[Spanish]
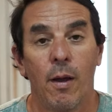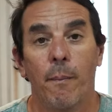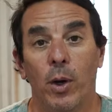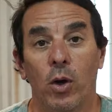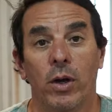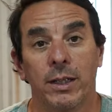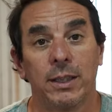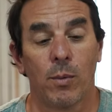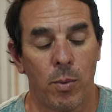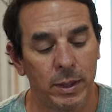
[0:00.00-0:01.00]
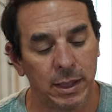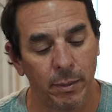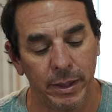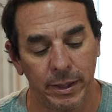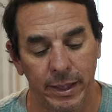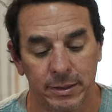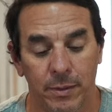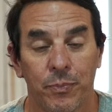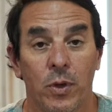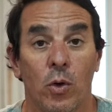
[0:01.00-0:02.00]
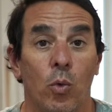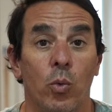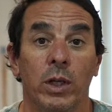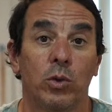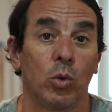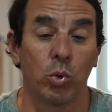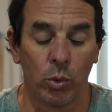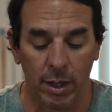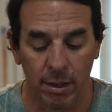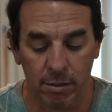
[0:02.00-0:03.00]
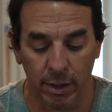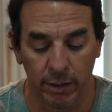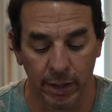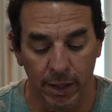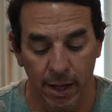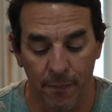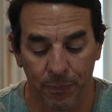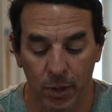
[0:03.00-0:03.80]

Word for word: Pero lo que necesitamos básicamente es una estructura que tenga